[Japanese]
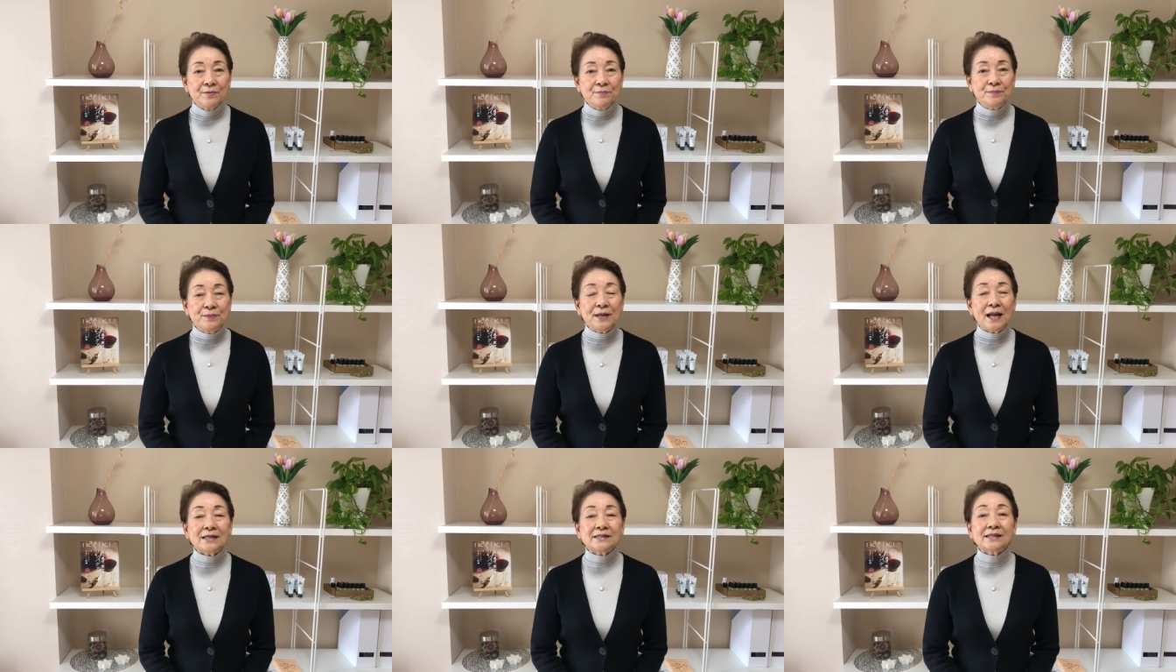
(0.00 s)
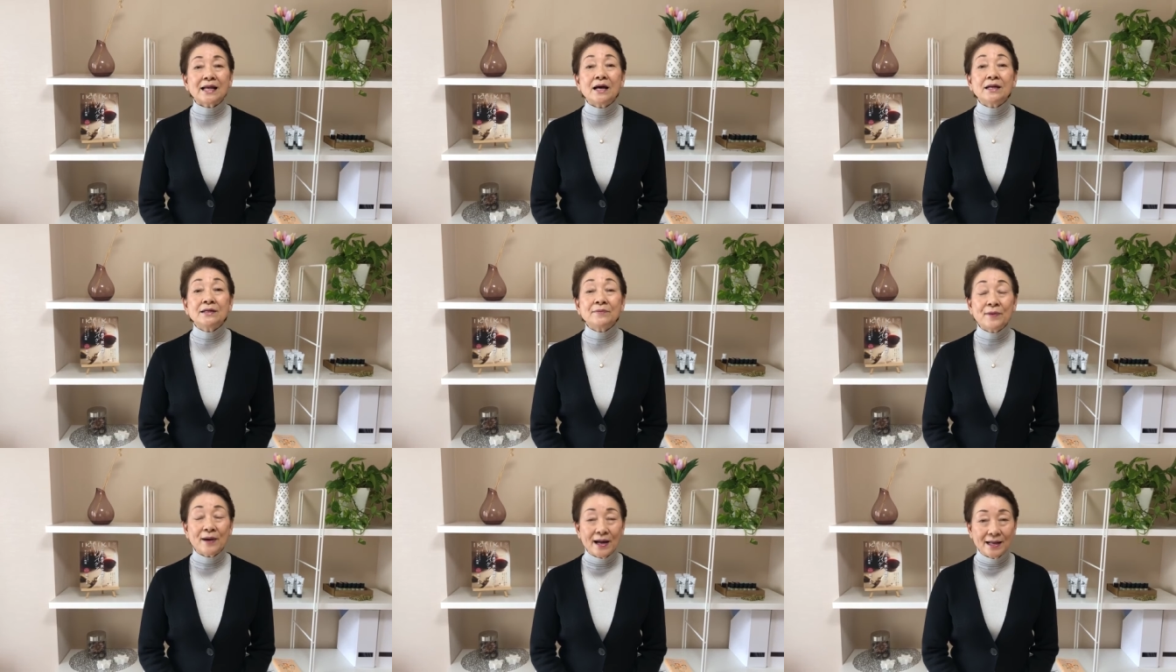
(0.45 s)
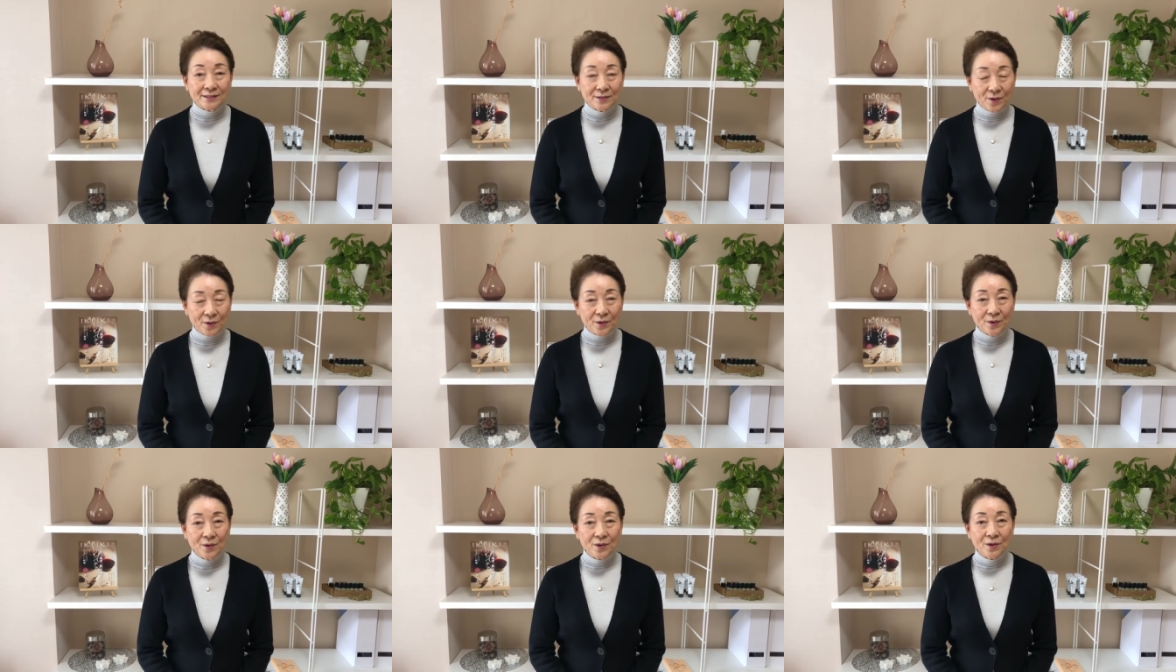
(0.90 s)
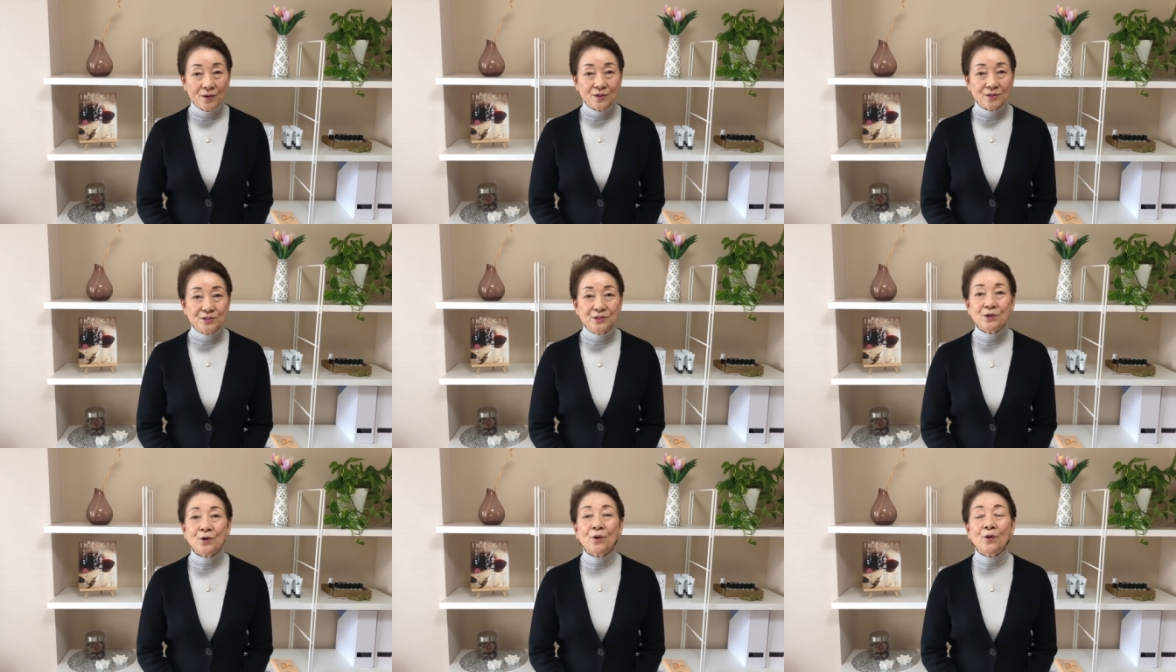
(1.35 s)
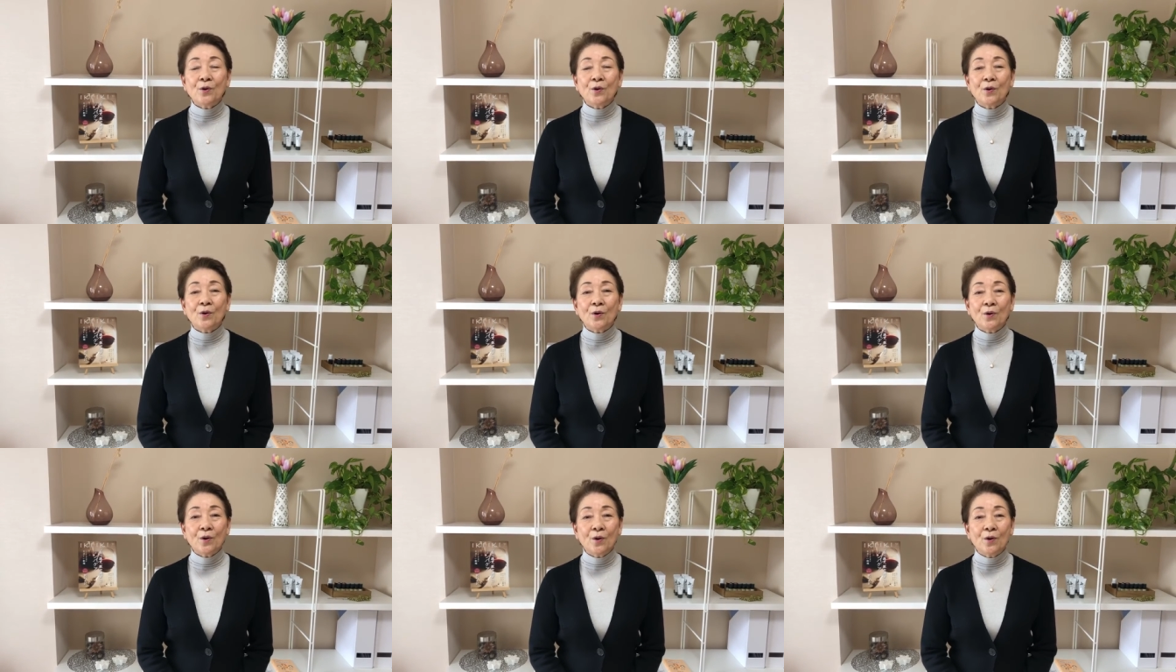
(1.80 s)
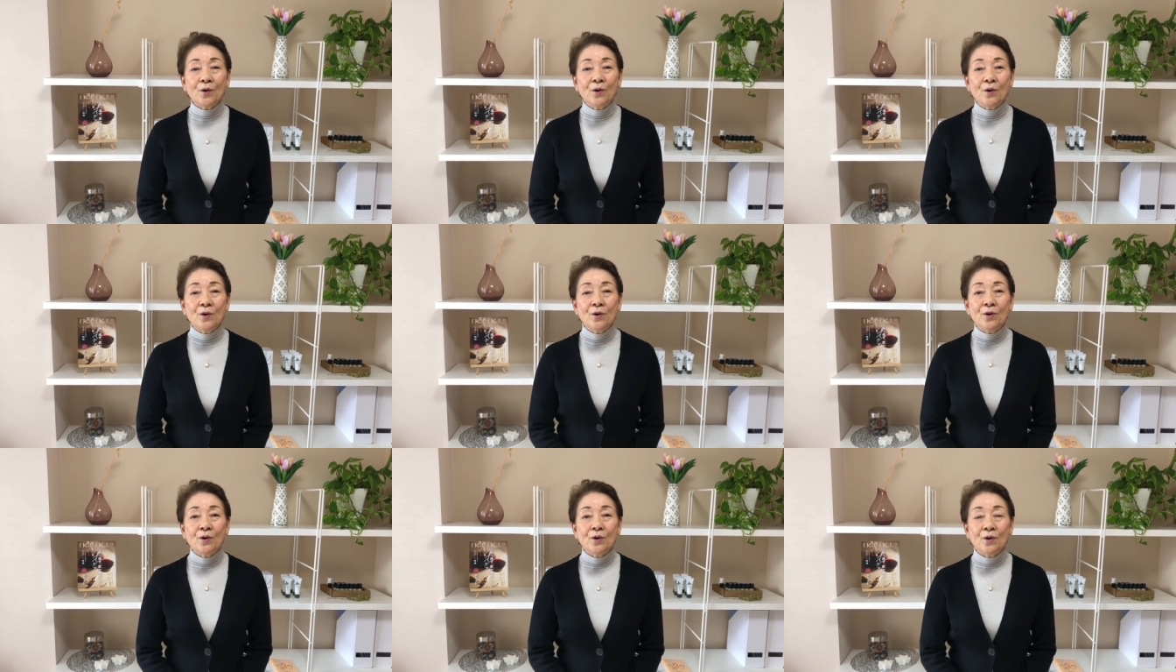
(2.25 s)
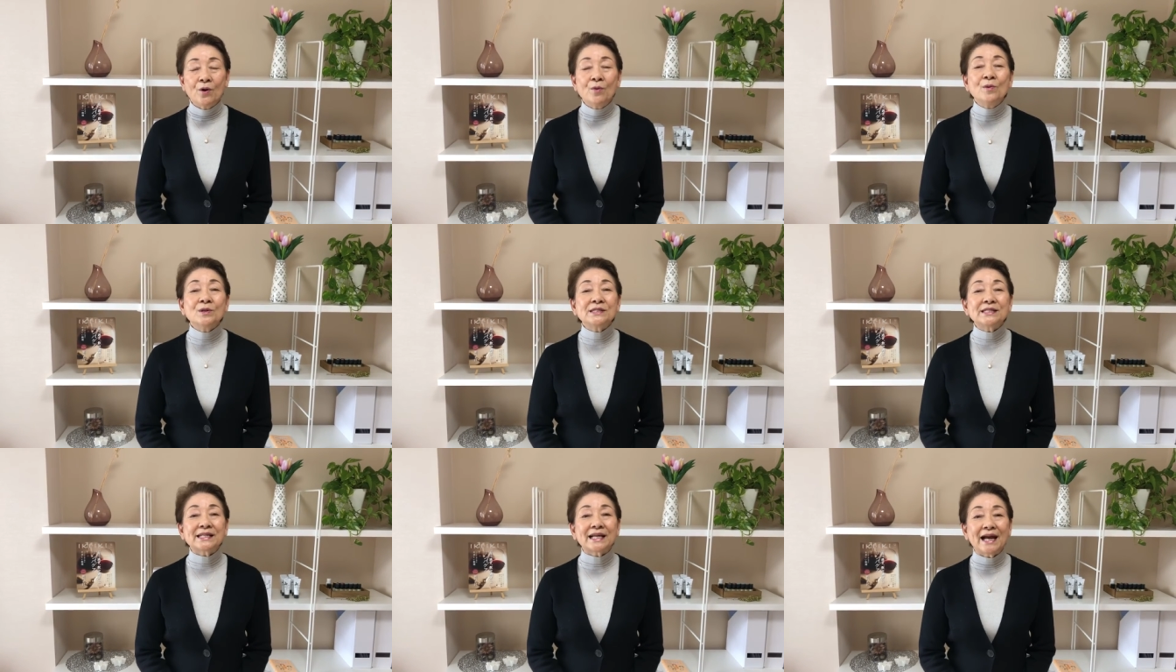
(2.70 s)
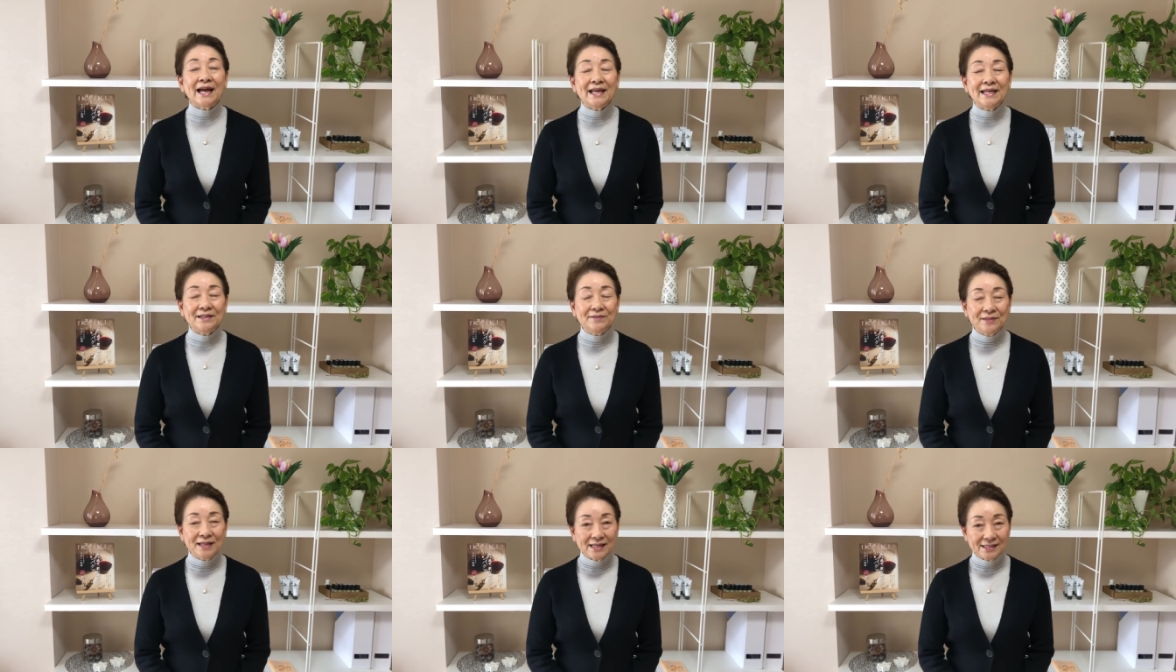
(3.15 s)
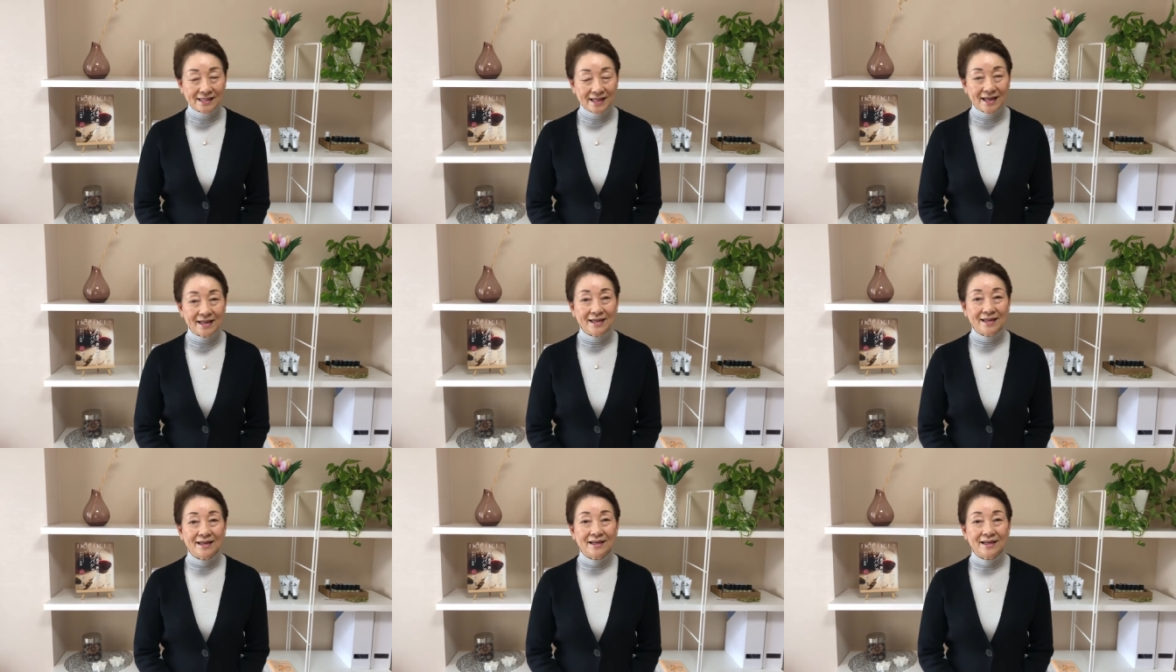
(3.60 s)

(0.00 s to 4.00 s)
プラスアルファの情報をお持ち帰りください